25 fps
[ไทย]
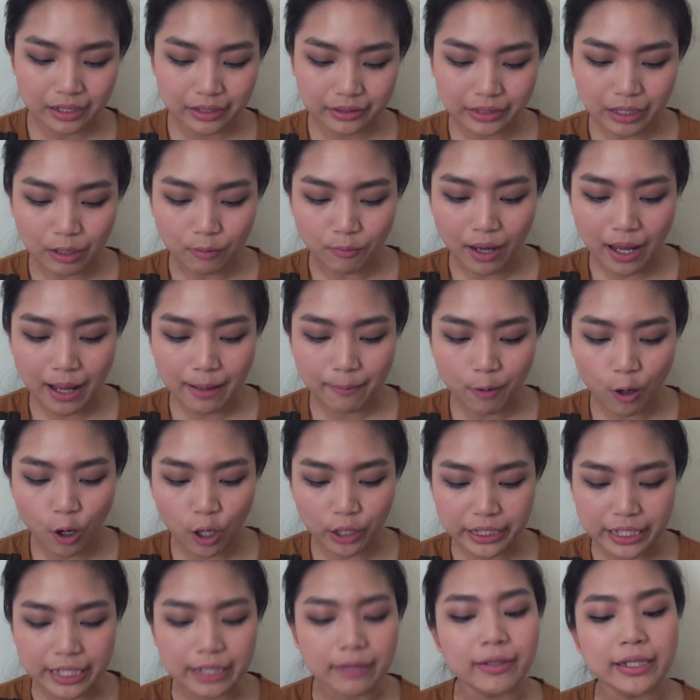แต่ว่าพอ
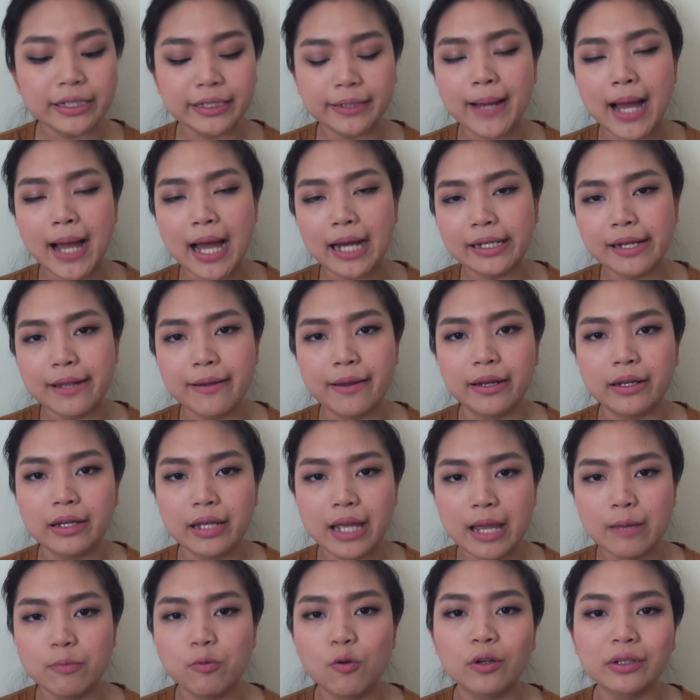ทิ้งไว้สักพักเนี่ย
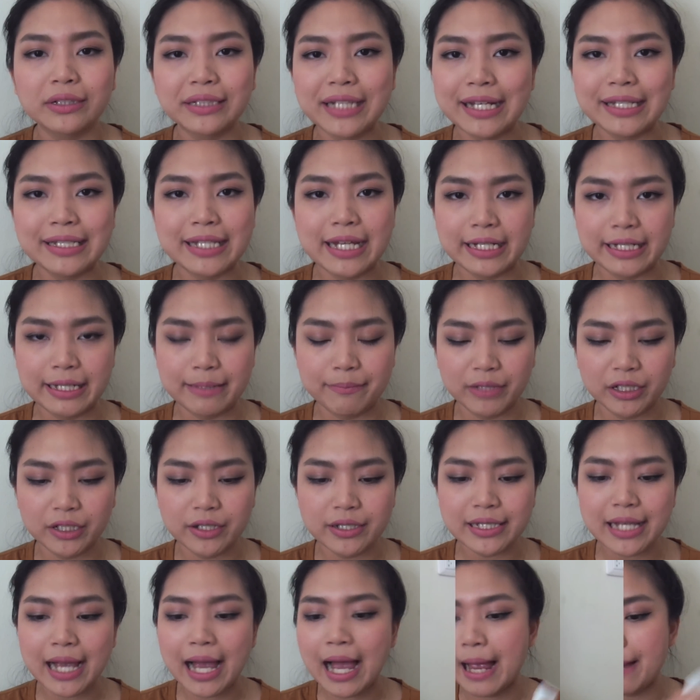ไอ้พวกเย็นๆเนี่ย มัน
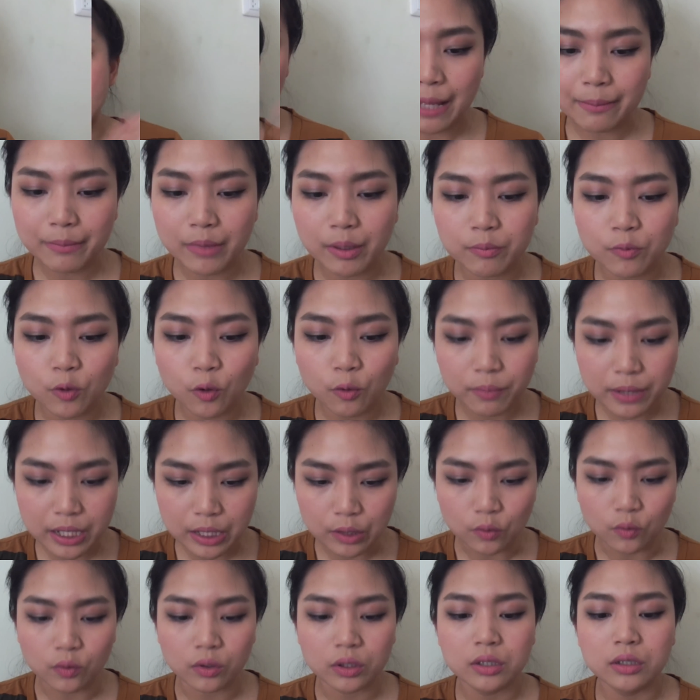ก็จะหายการบำรุง
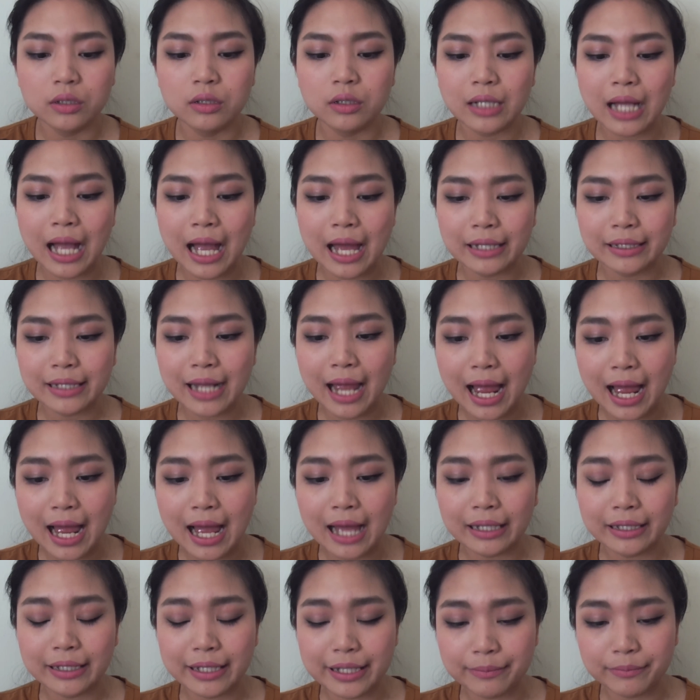ผิวคือการทา
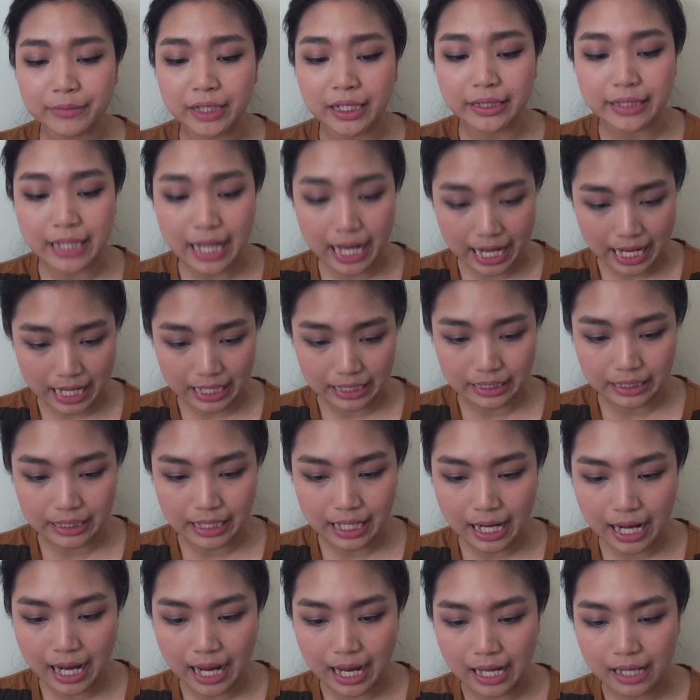ครีมกันแดดอะ
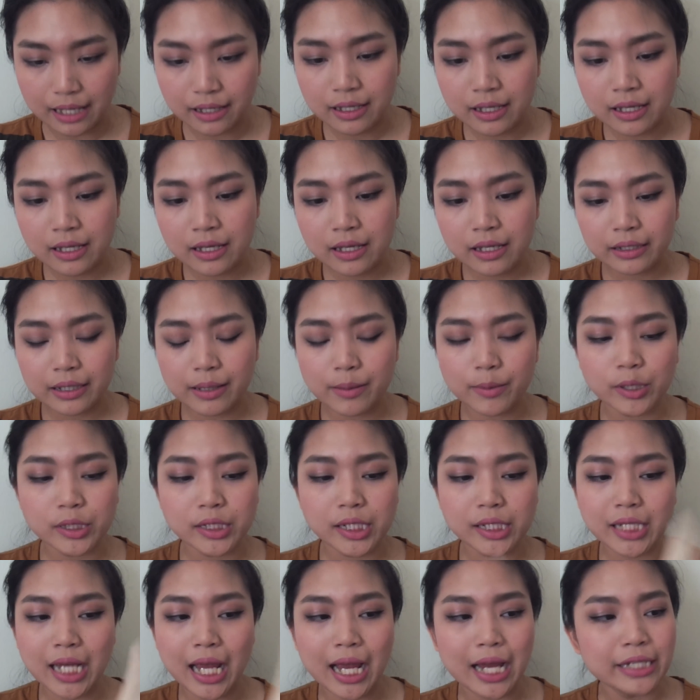นะคะแกมก็
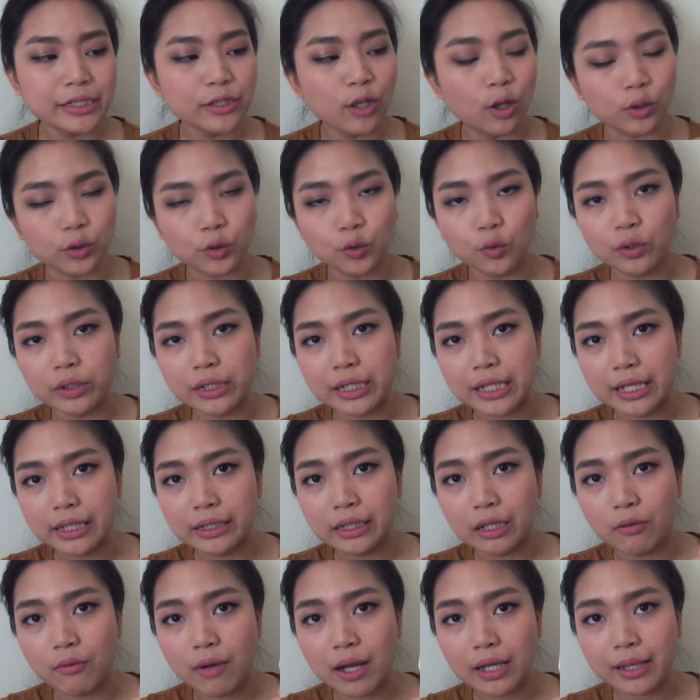จะใช้ 2 ตัวนี้
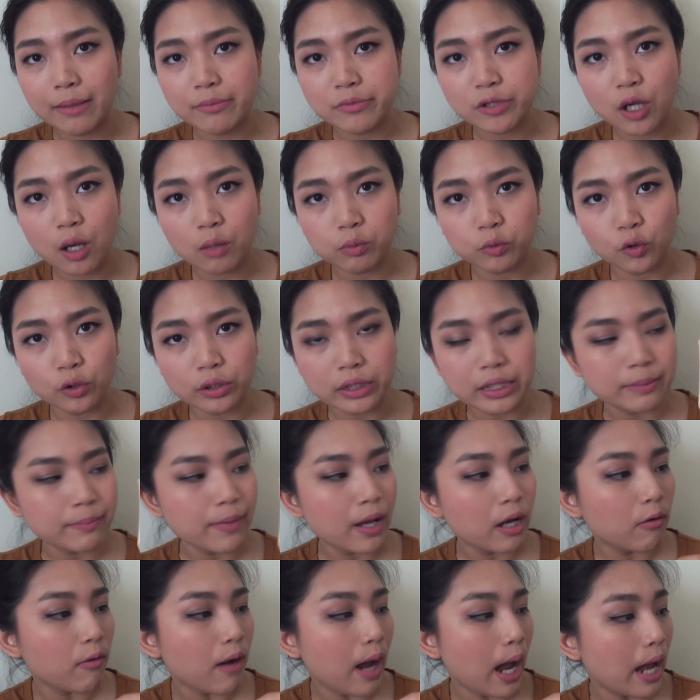แต่ว่าแกมชอบตัวนี้
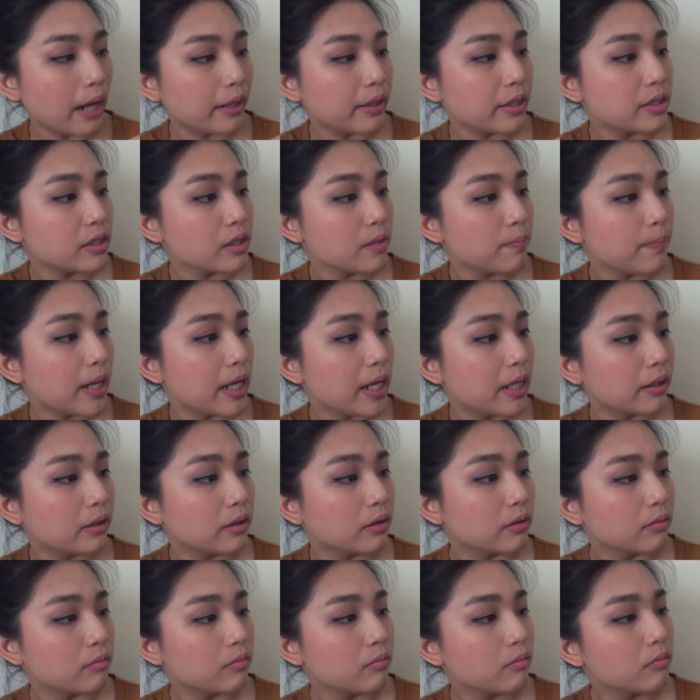มากกว่า อันนี้จะเป็น
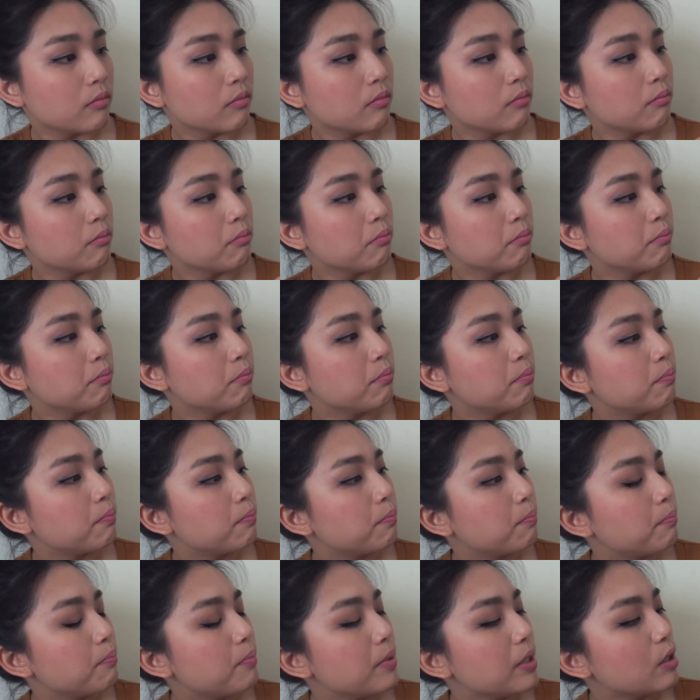
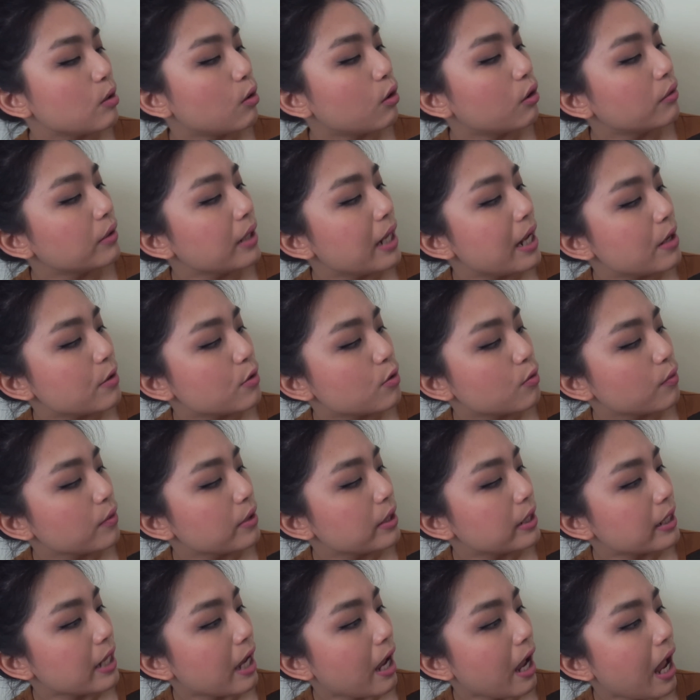b i o r e u
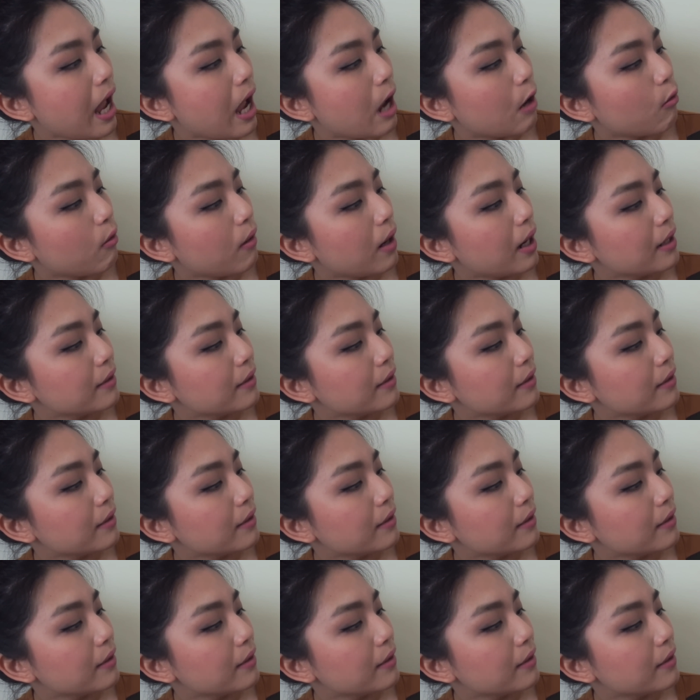E Aqua